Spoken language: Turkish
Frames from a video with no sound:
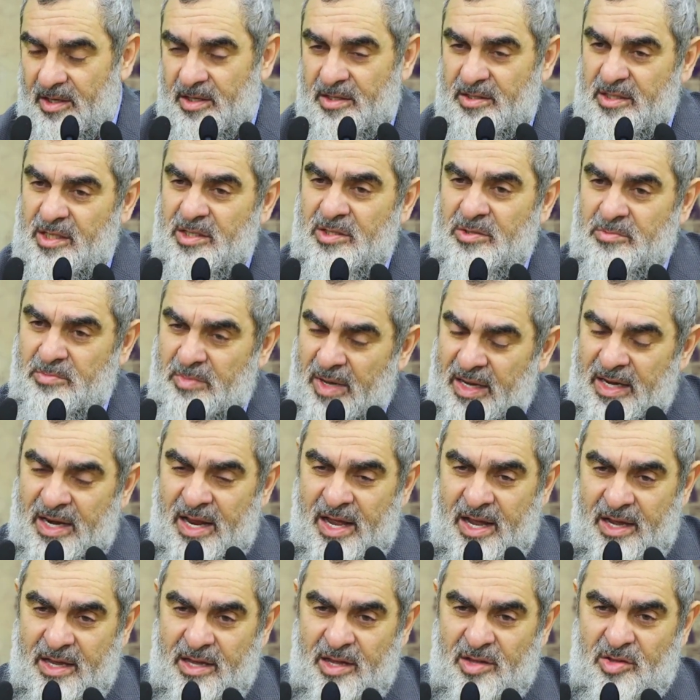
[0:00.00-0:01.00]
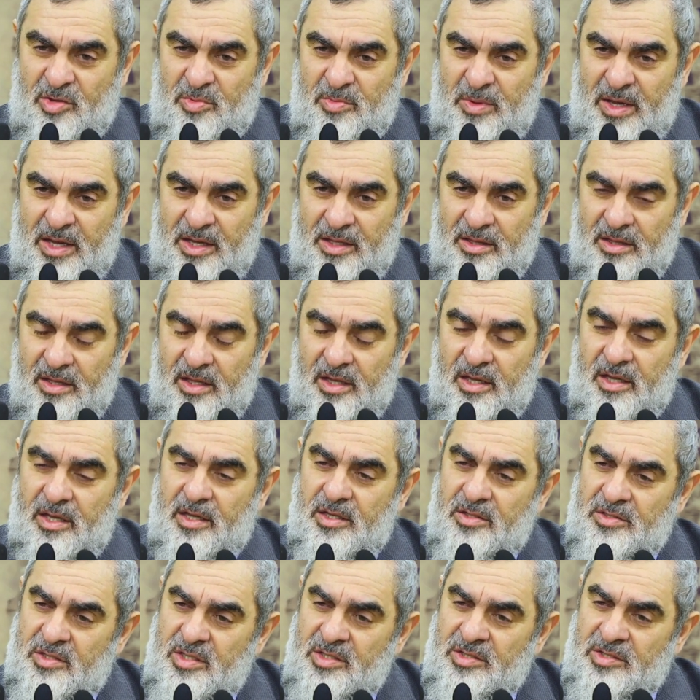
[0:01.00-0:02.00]
Siz merak etmeyin,
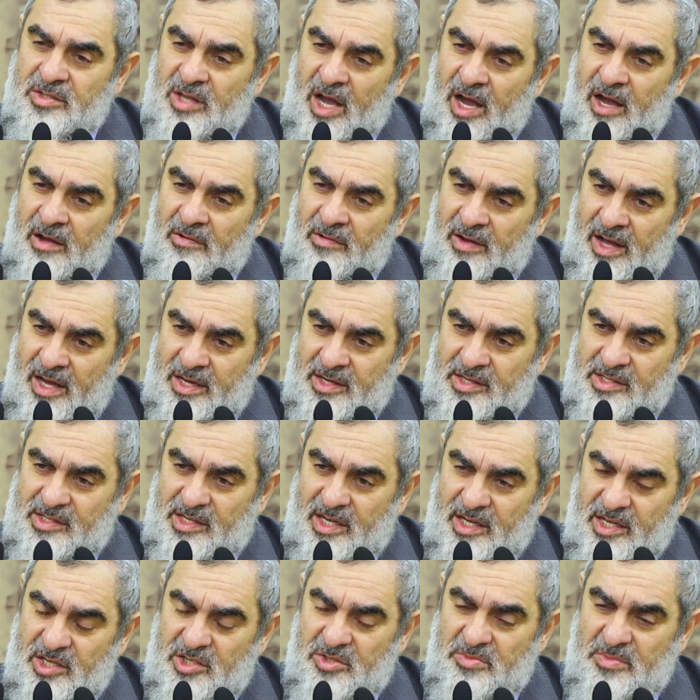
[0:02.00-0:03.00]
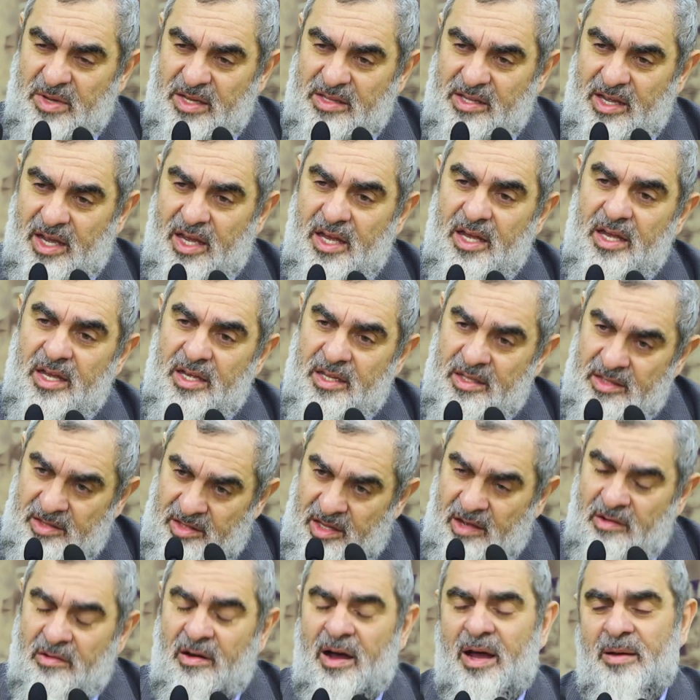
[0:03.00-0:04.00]
siz davanıza, hizmete
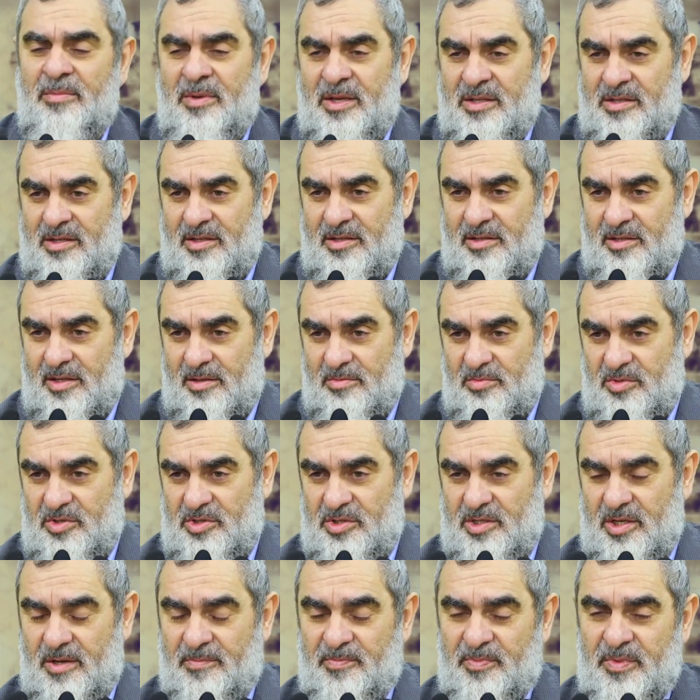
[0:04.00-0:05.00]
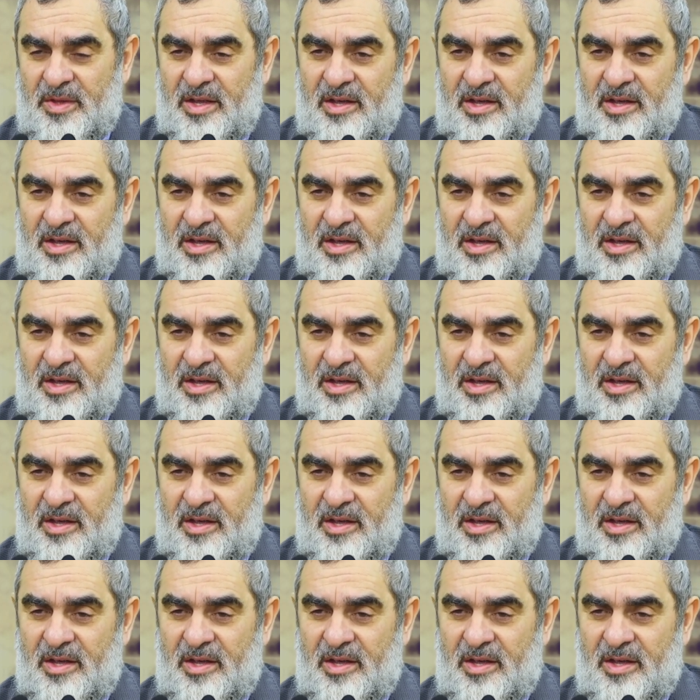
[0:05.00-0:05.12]
devam edin demişti.